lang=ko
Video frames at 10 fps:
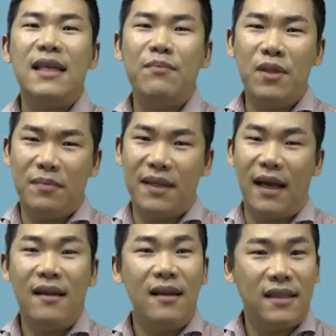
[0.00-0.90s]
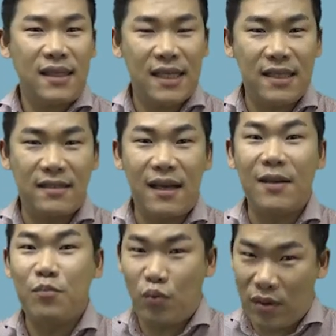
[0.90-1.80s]
힘듭니다.
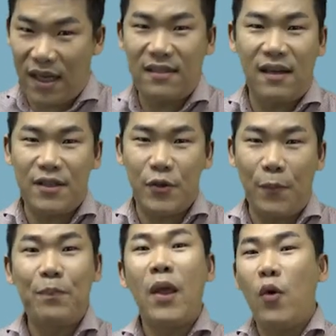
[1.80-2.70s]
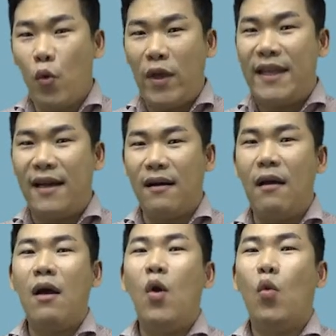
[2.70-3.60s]
사실상 불가능하죠. 왜냐?
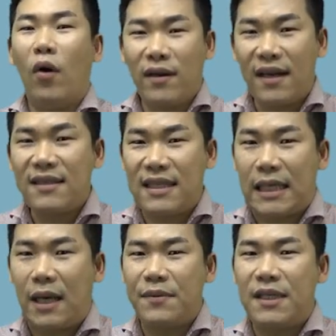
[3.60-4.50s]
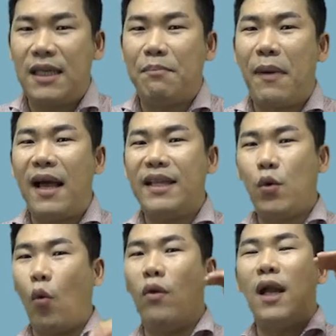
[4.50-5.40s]
워낙 집값이 많이
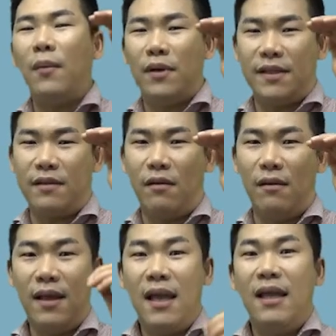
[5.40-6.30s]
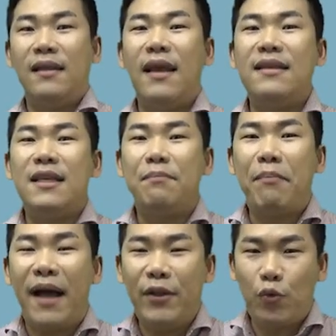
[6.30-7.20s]
올라버려서 내 집
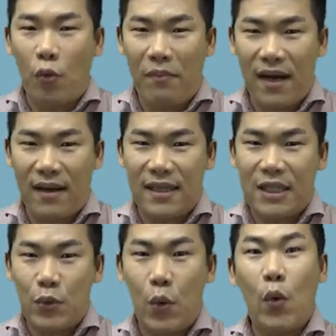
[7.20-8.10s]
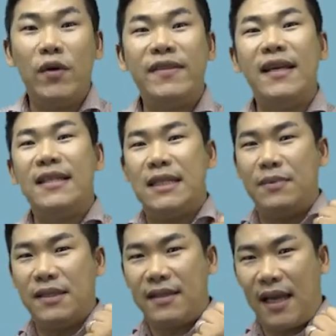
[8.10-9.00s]
판 돈만 가지고 새
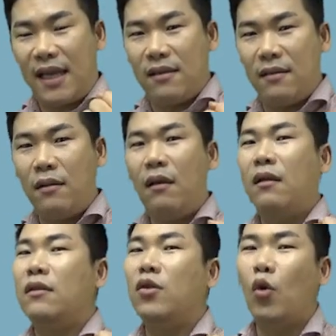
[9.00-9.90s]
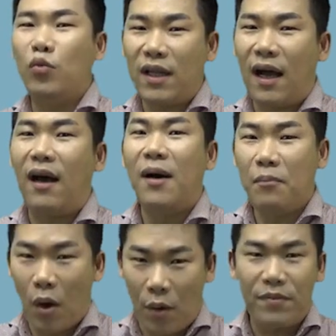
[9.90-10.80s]
집을 사기는 너무나
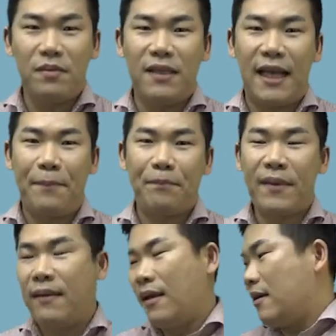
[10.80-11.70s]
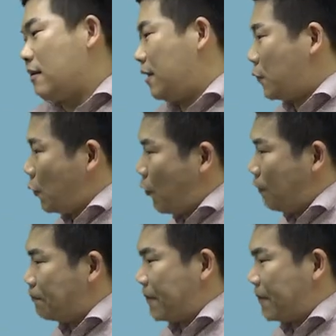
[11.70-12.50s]
버겁습니다. 그리고